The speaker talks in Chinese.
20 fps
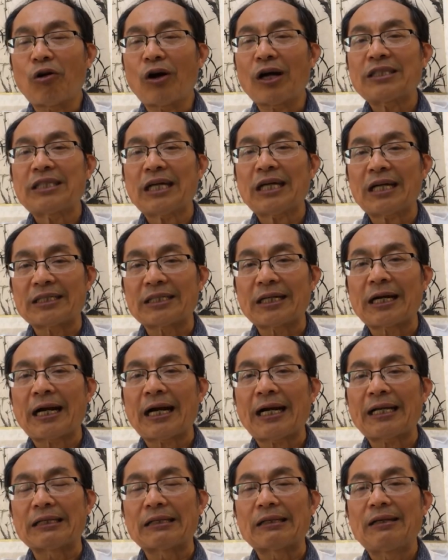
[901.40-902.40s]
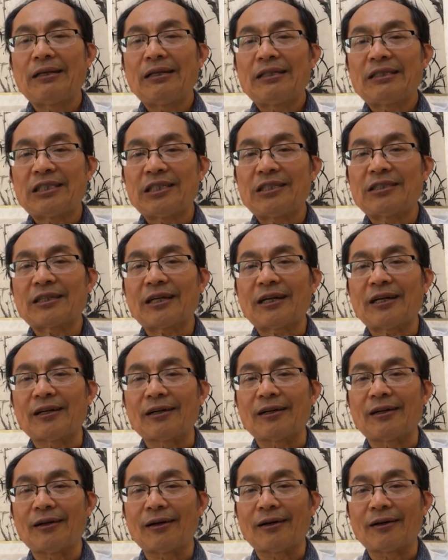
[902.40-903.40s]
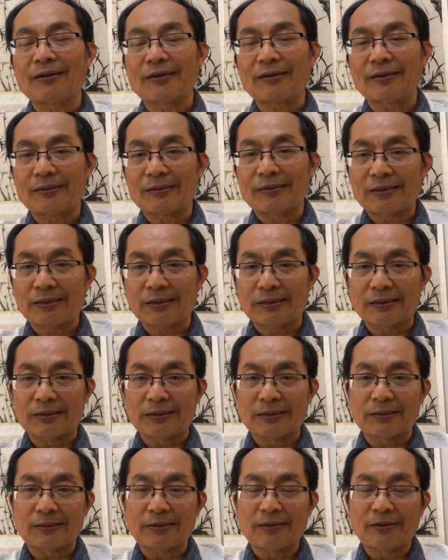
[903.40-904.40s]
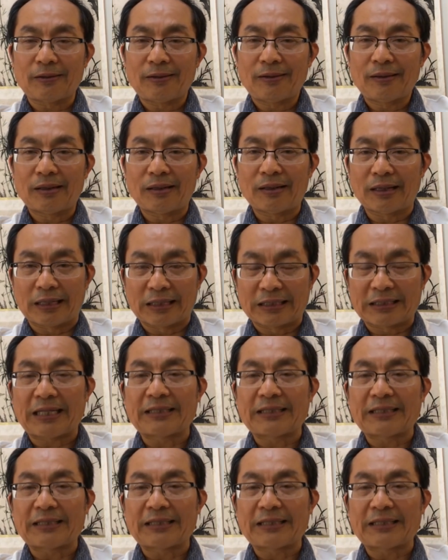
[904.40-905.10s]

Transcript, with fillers: 架来看现在呃这个冷战这